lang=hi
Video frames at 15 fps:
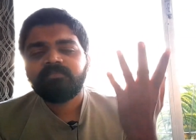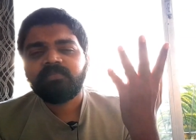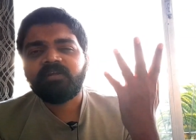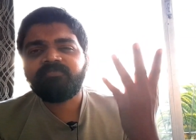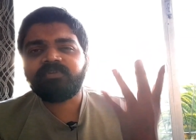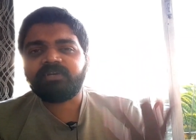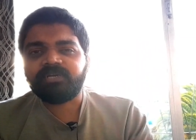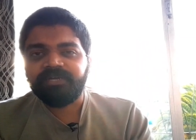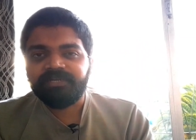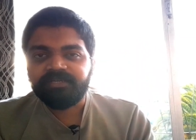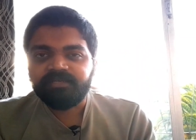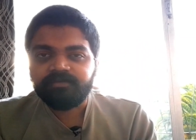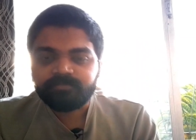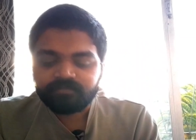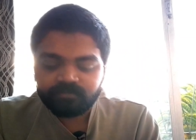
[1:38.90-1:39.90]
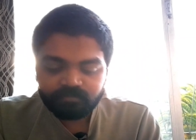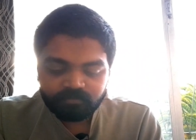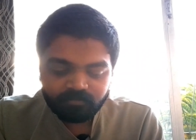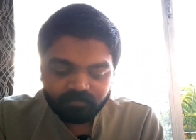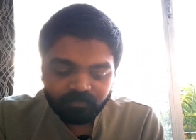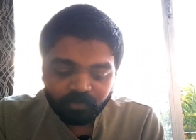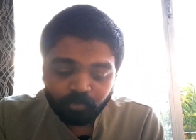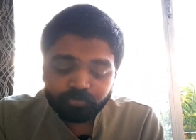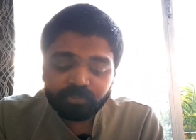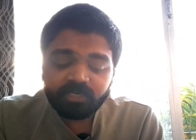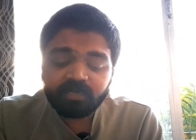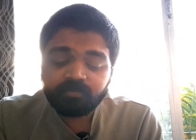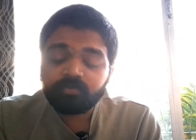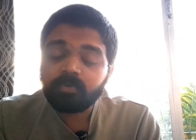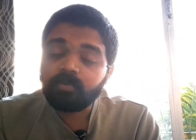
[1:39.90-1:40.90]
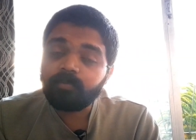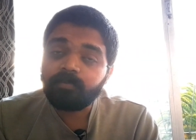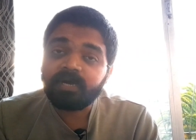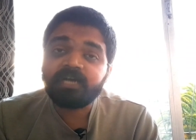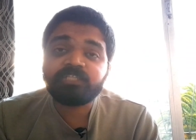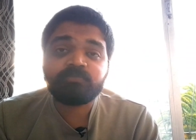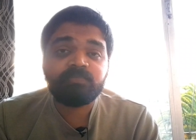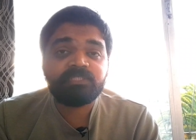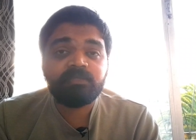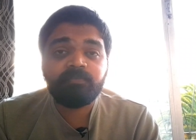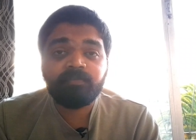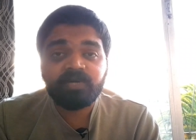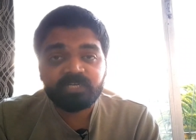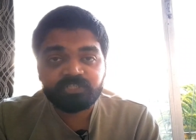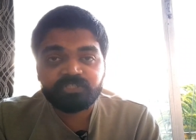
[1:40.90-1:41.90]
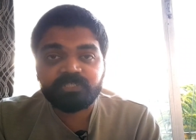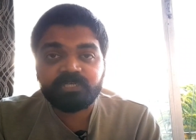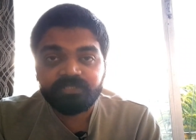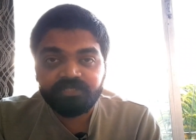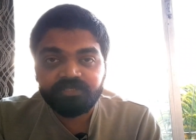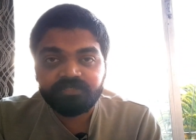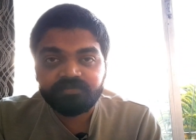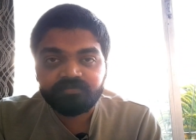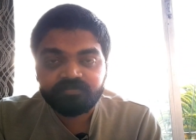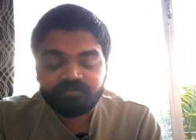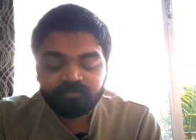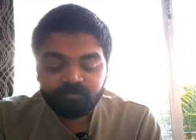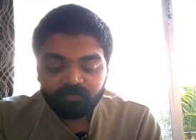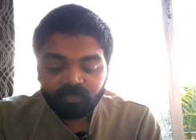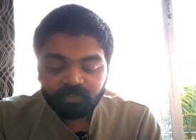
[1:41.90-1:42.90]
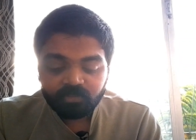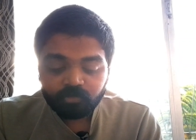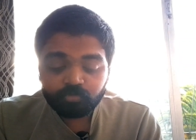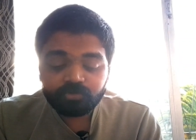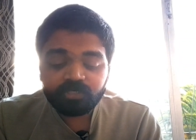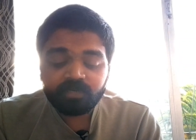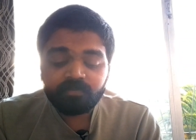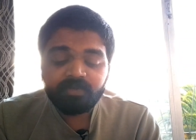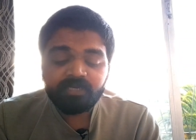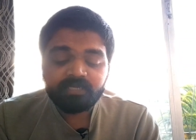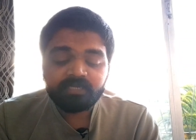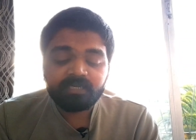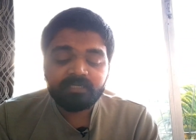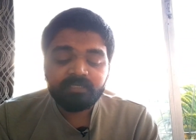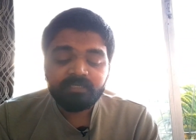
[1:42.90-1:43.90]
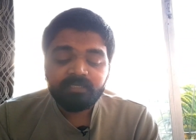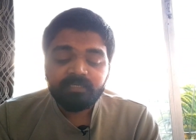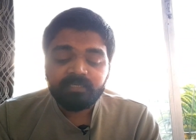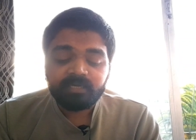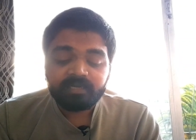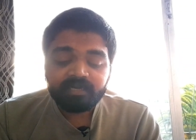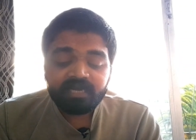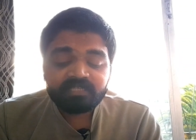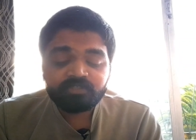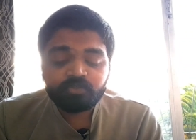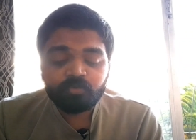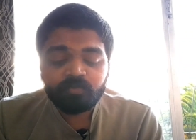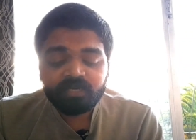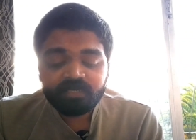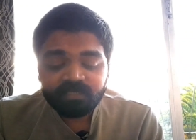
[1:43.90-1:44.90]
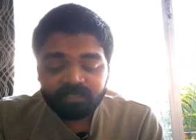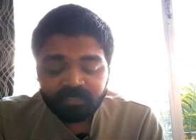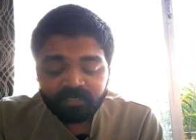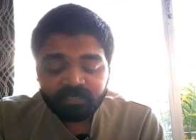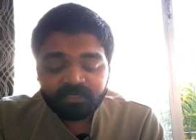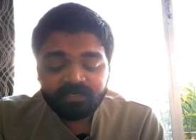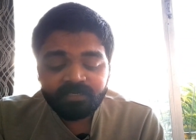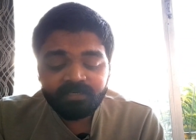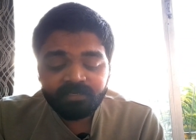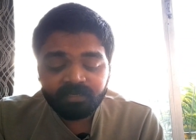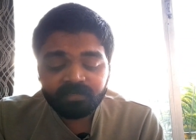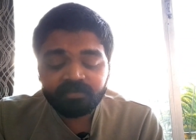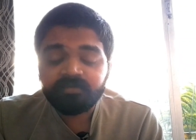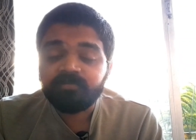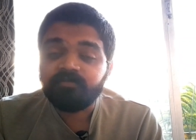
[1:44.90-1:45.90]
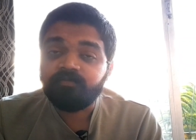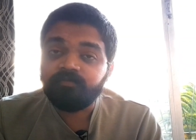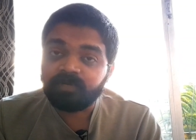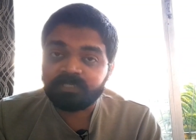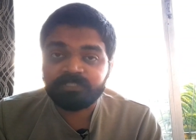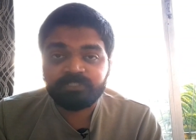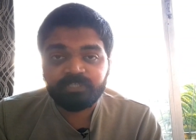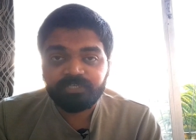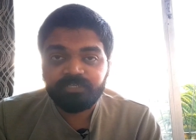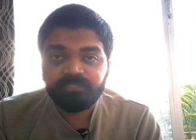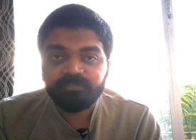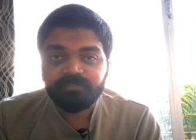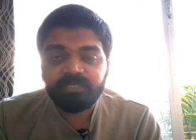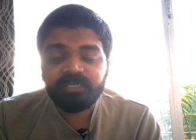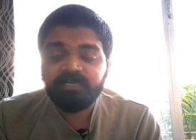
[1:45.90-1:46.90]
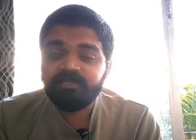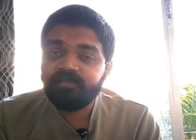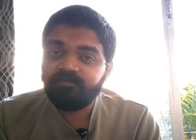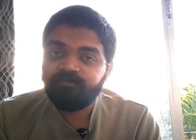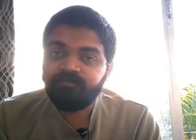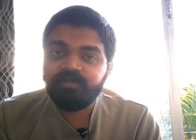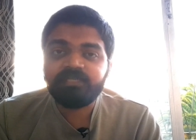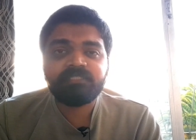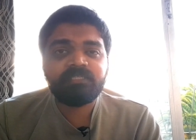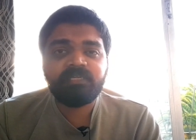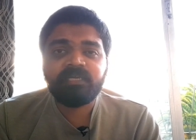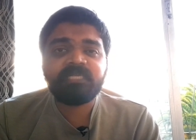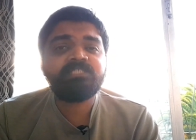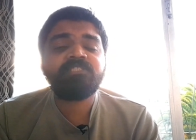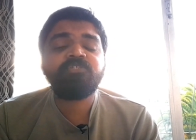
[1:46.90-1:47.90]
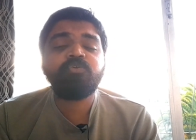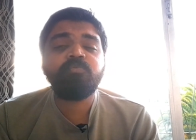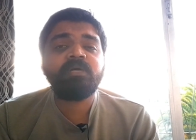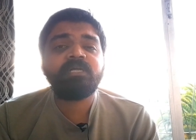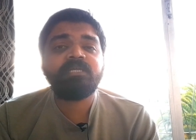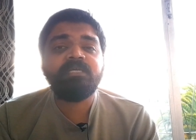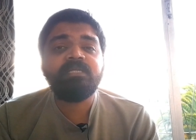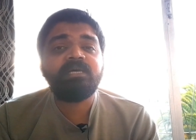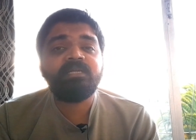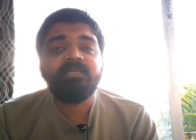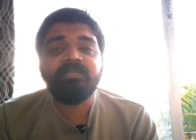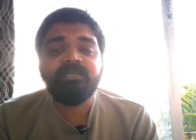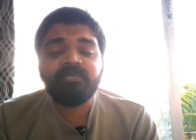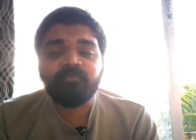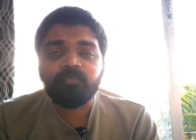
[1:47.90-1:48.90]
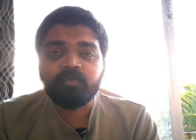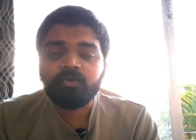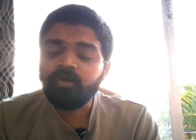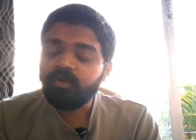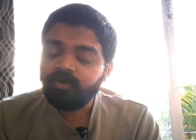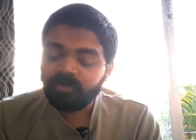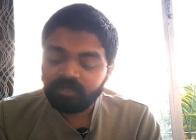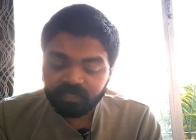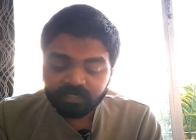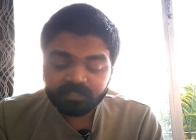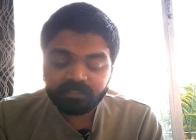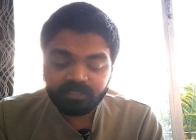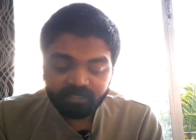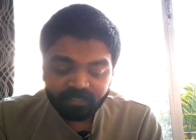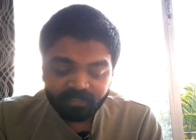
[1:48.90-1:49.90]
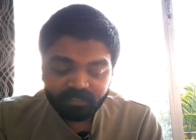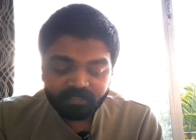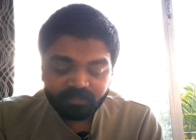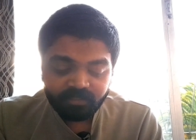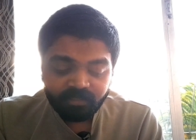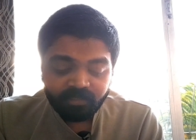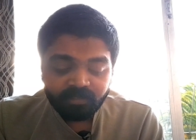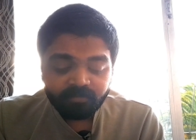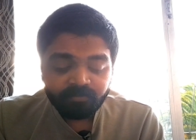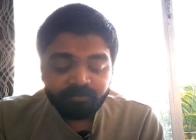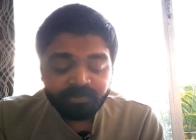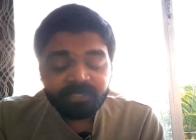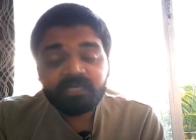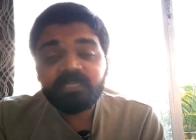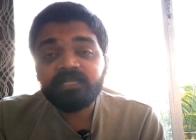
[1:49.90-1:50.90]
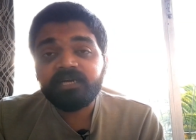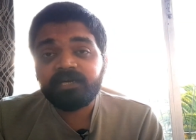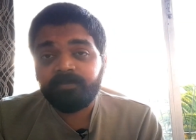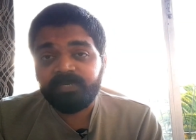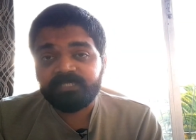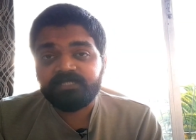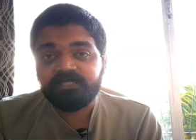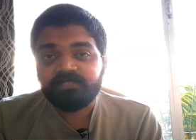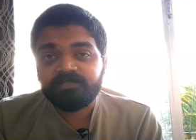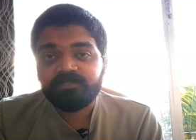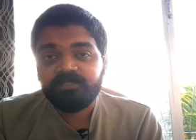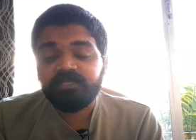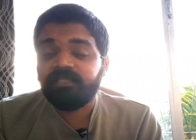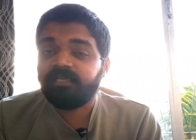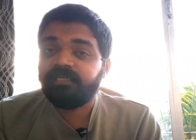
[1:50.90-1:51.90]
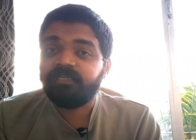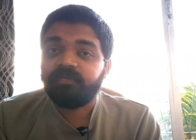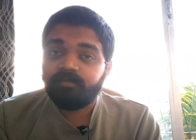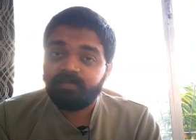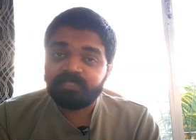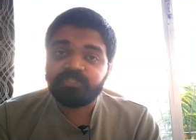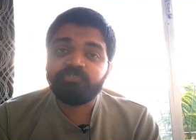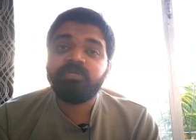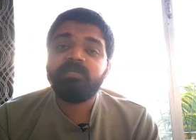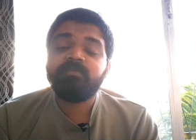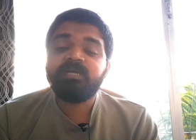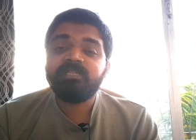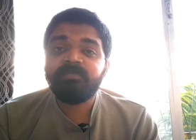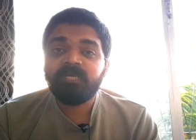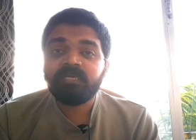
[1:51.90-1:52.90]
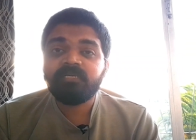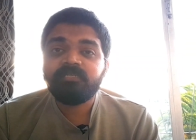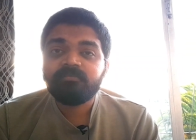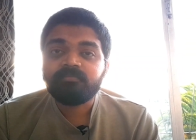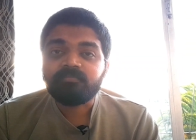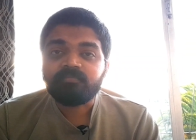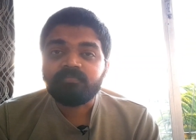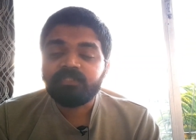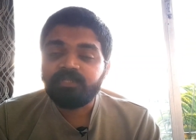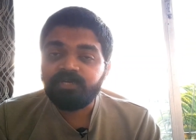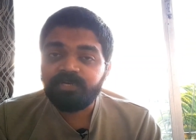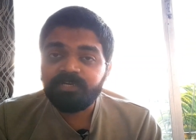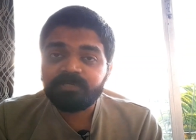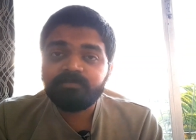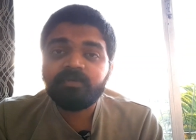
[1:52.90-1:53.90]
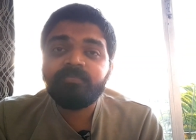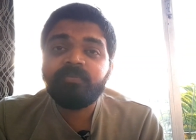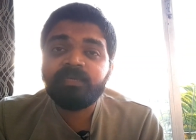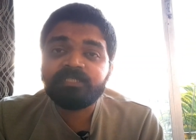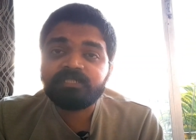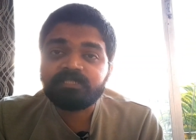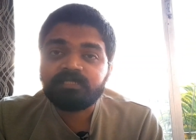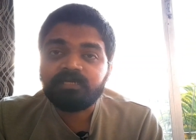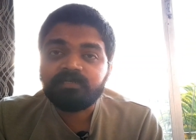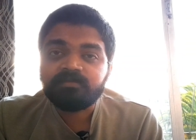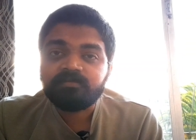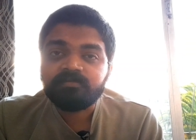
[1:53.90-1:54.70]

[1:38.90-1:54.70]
लाफ्टर राइट है दूसरे आपको पाँच में से पाँच स्टार दिए हैं दूसरे आप में लिखा है राजकुमार हिरानी डन वंस अगेन यानी कि फिर से राजकुमार हीरा ने वो कर दिखाया है ब्रिलियंट मैसेज ये देखिए मैसेज वाली बात भी आ गई थ्री इडियट में भी मैसेज था